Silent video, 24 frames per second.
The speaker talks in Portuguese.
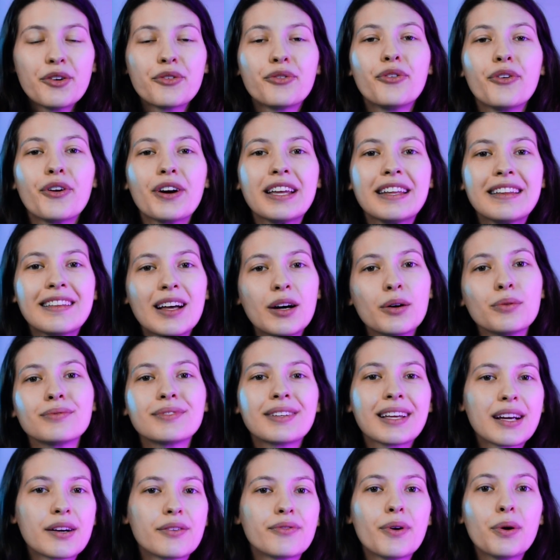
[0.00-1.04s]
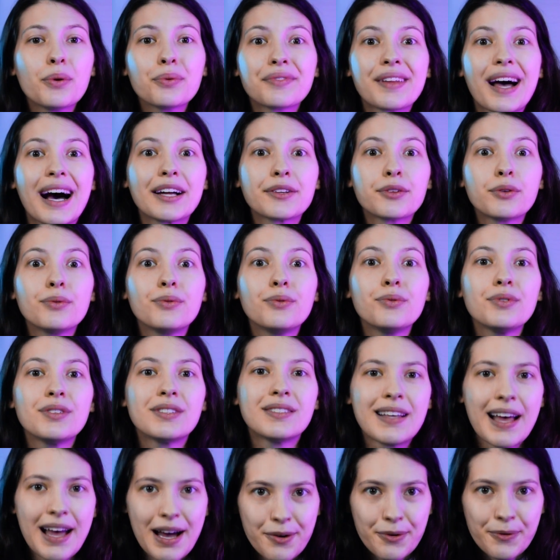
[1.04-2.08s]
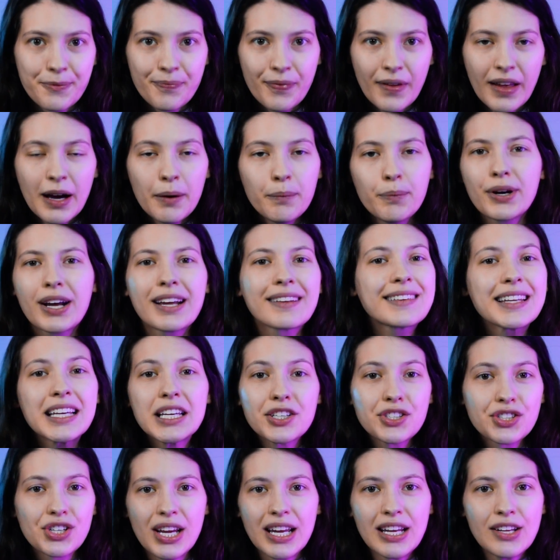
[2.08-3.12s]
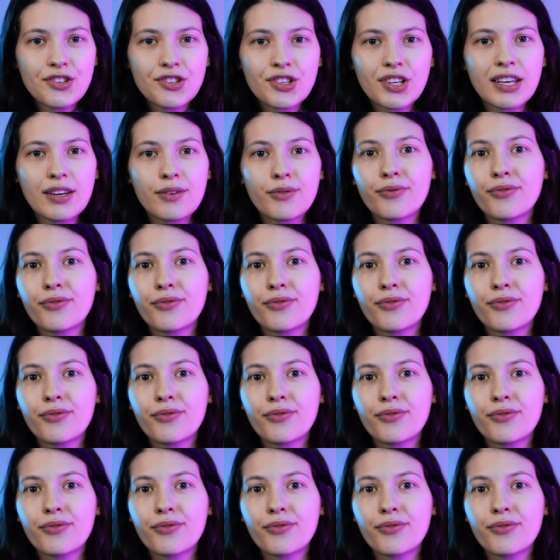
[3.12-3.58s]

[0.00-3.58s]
foi não ter voltado do zero. Porque tem gente que